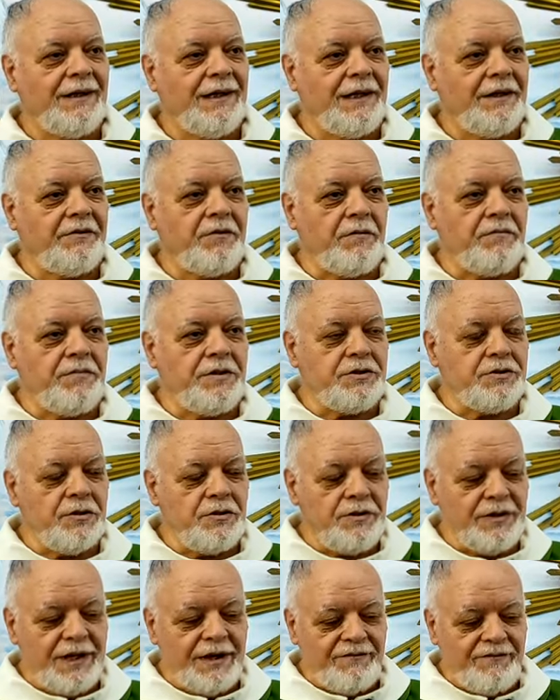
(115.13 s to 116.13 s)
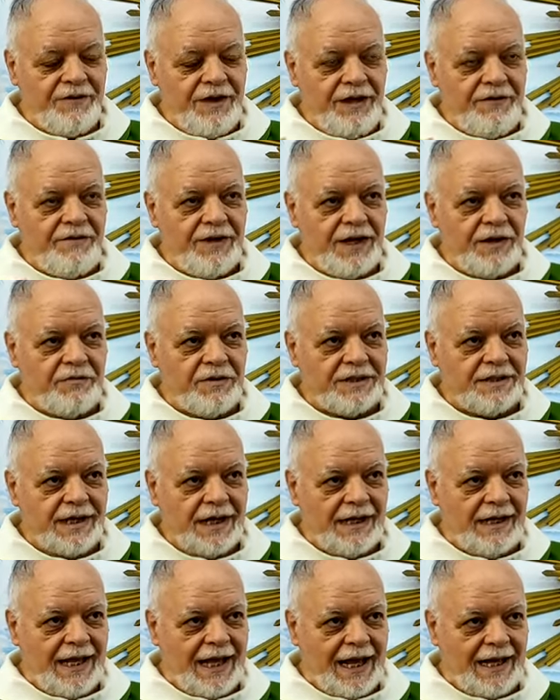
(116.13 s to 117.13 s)
Ecco, bisogna vivere
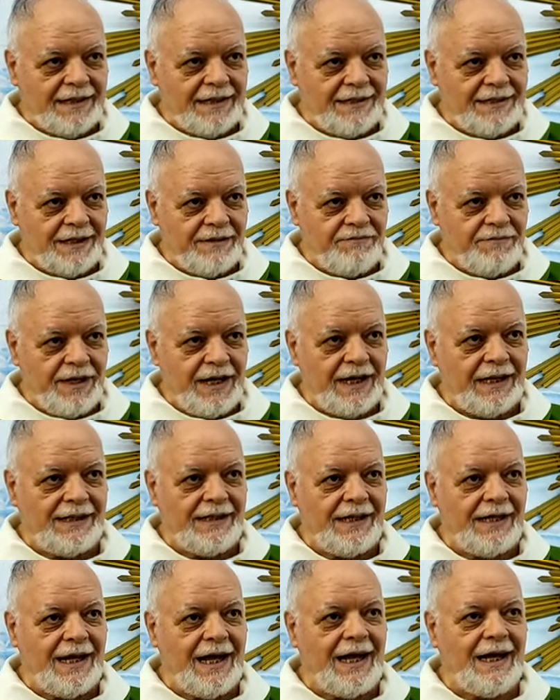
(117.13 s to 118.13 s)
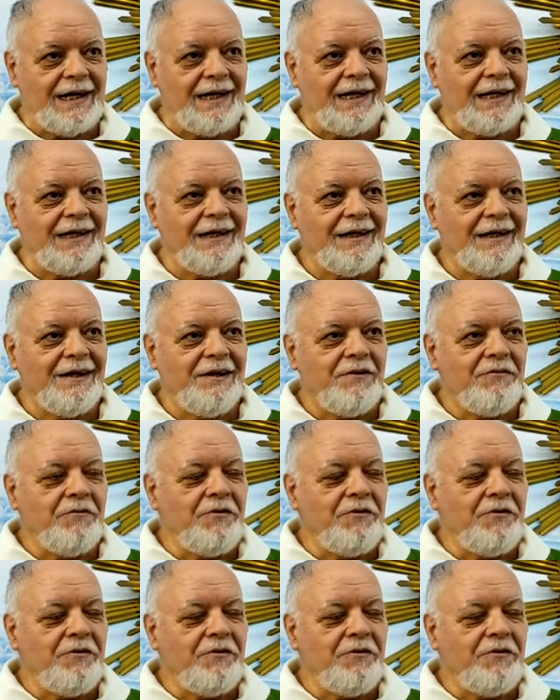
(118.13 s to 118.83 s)
questa alleanza bilaterale